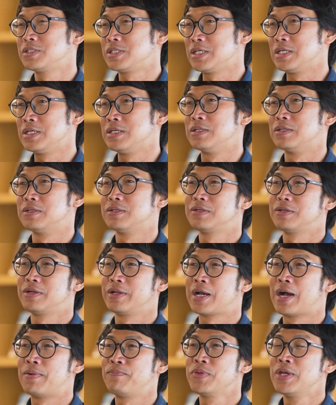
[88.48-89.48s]
จีน
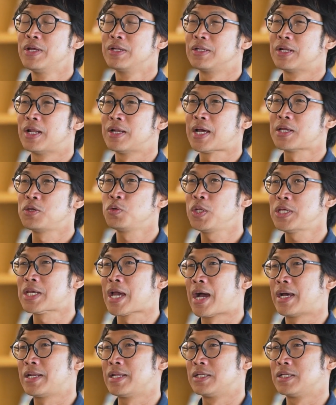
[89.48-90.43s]
นะครับดังนั้นอยุธยา